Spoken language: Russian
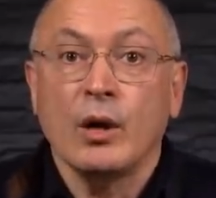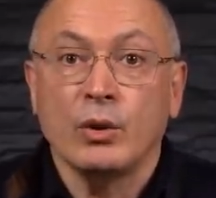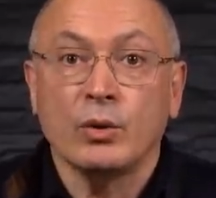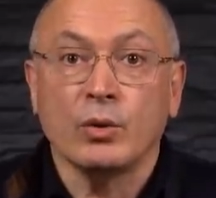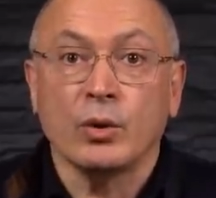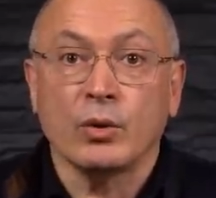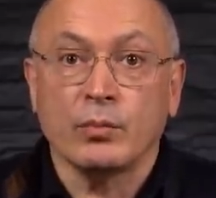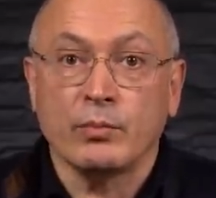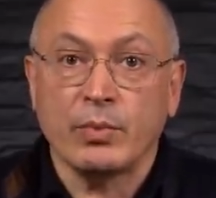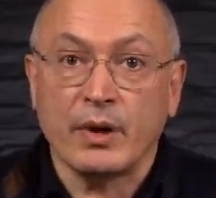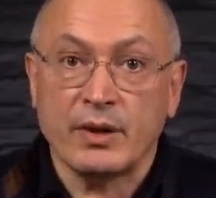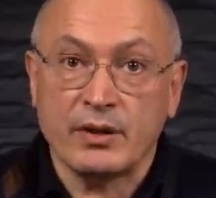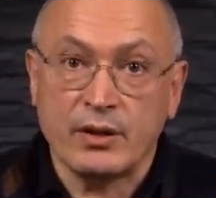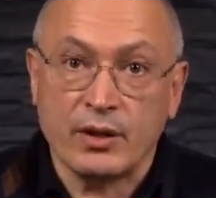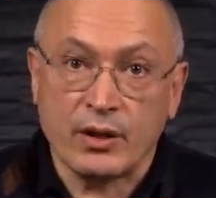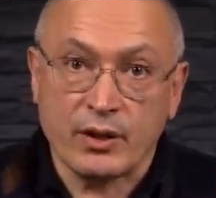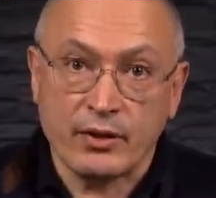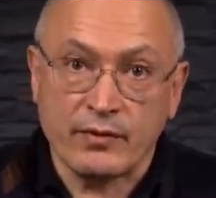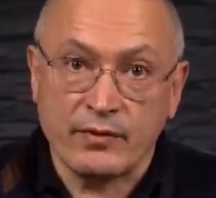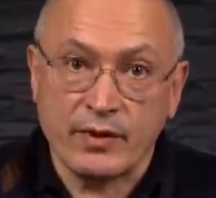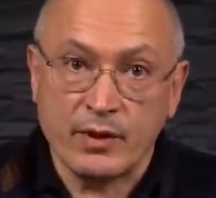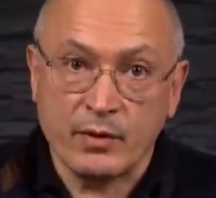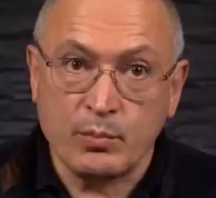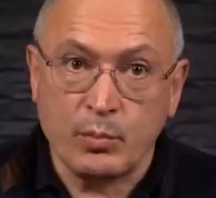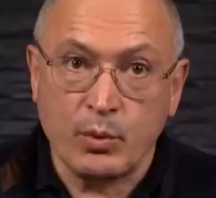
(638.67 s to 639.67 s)
но он
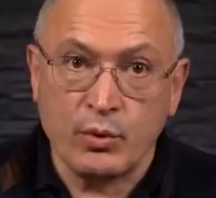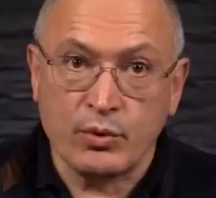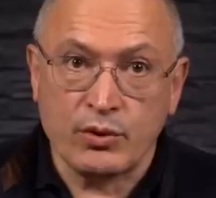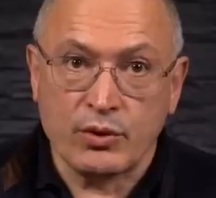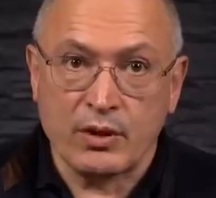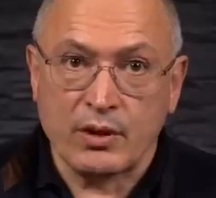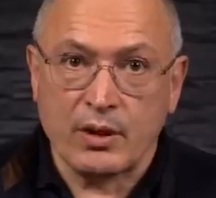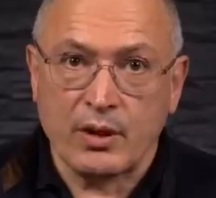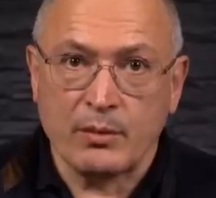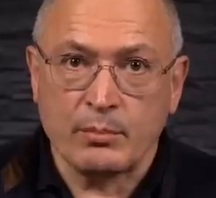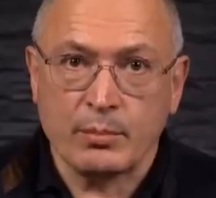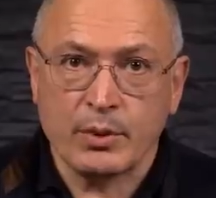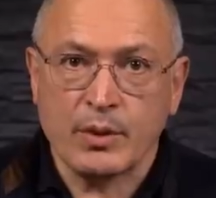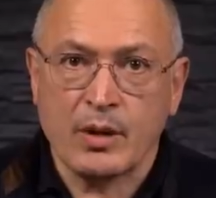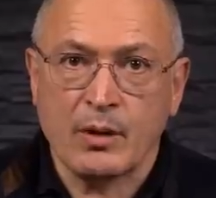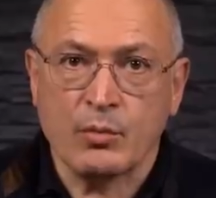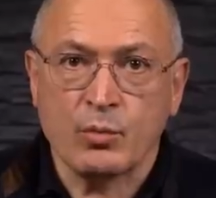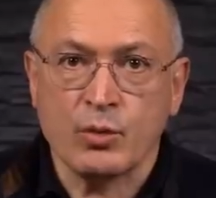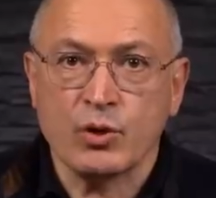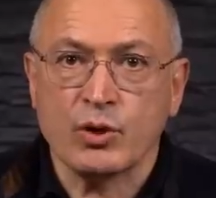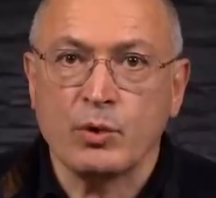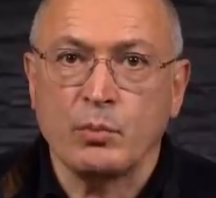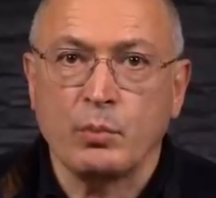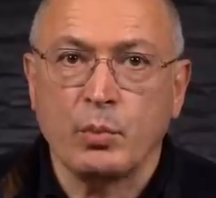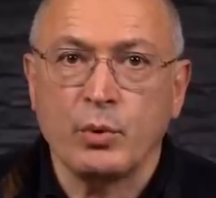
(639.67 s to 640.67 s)
поддерживает Путина,
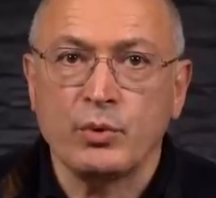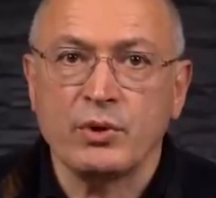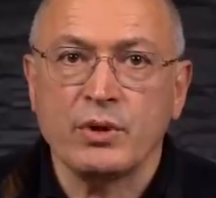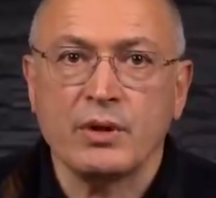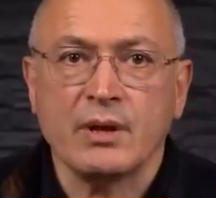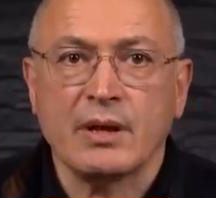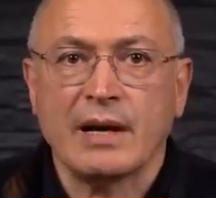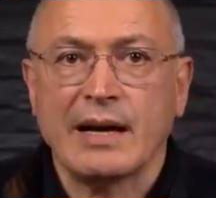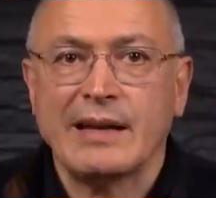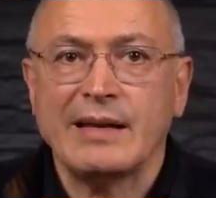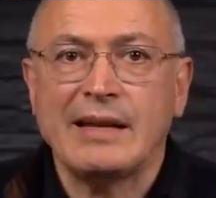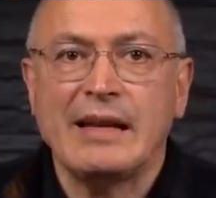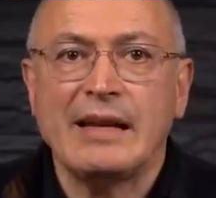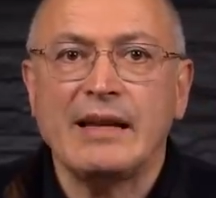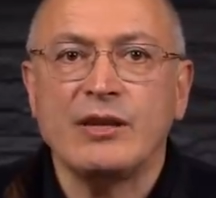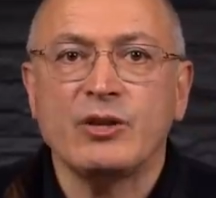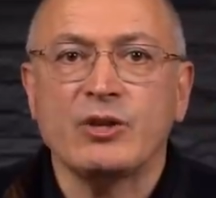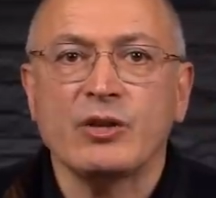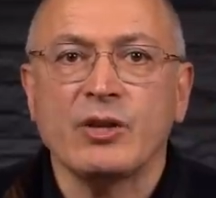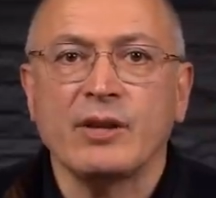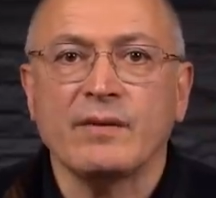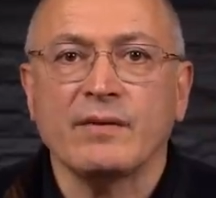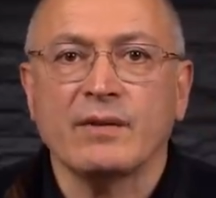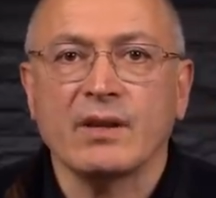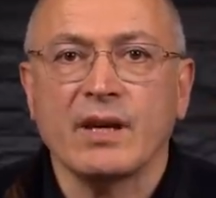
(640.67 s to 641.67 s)
потому что Путин ради
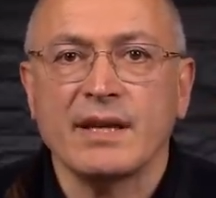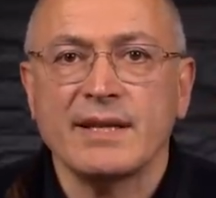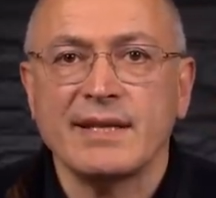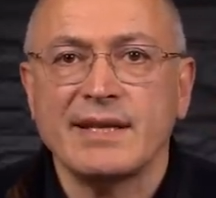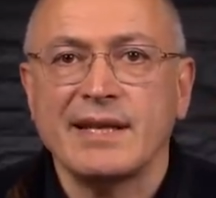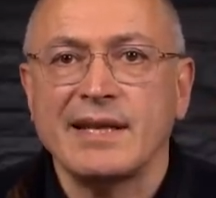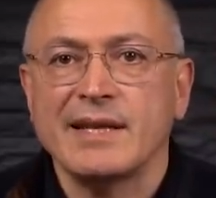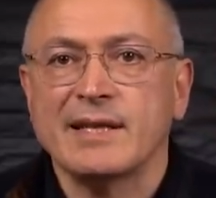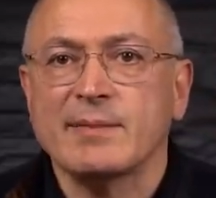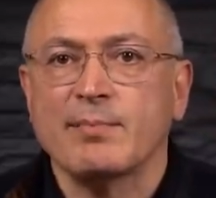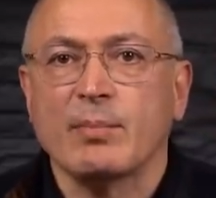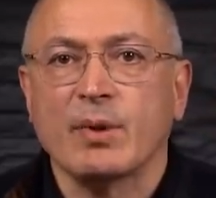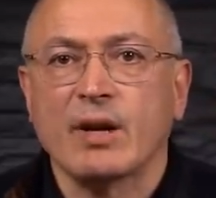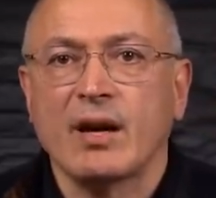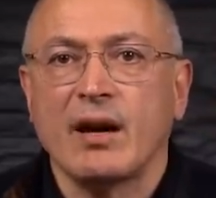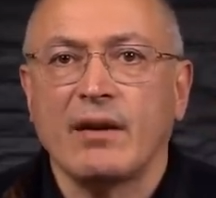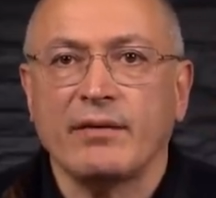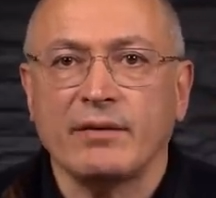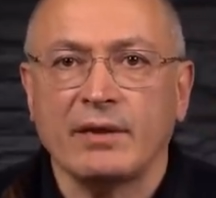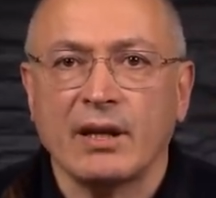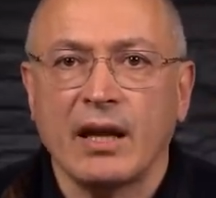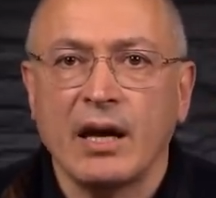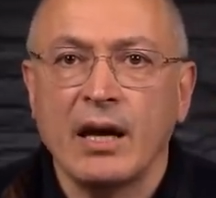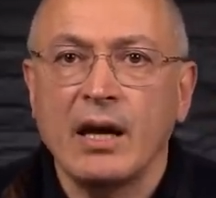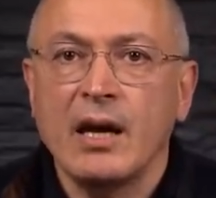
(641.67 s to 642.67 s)
личной власти
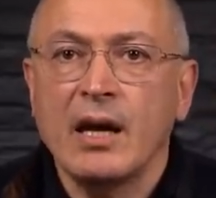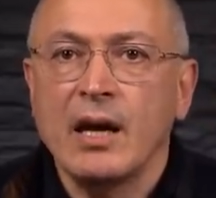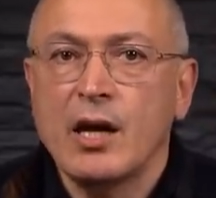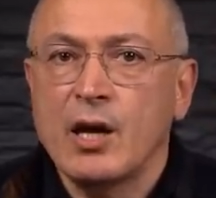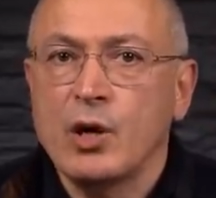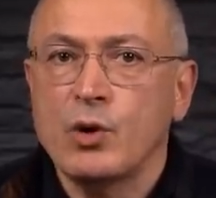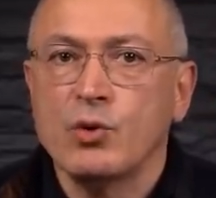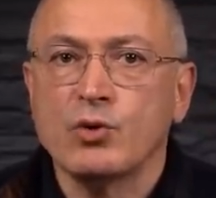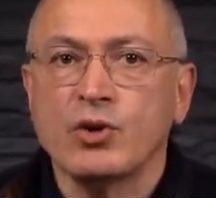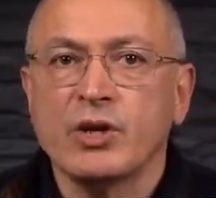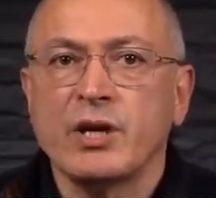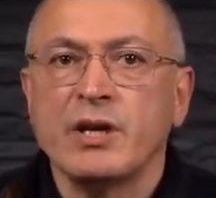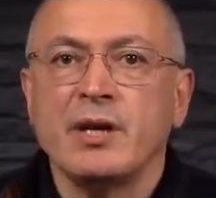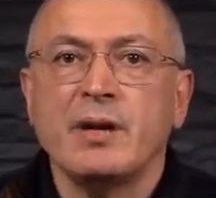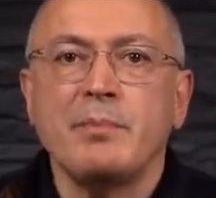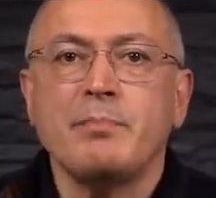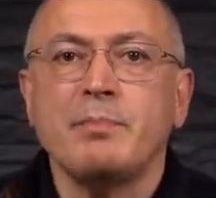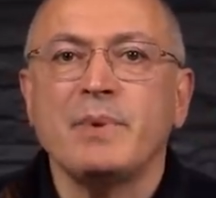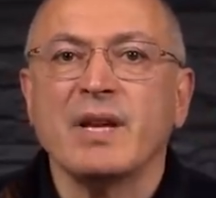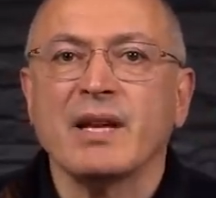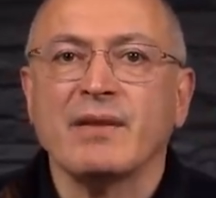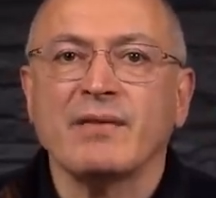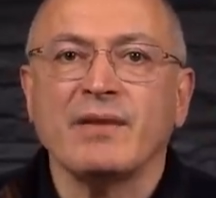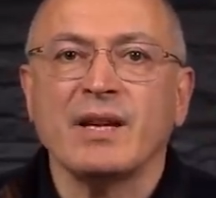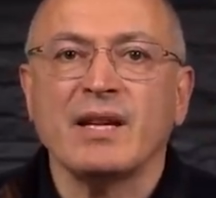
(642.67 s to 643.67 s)
исправно и уже не
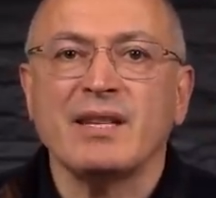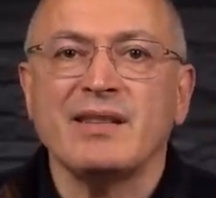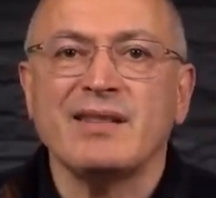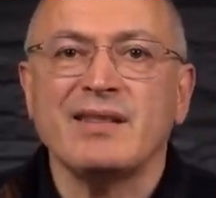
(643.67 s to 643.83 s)
первое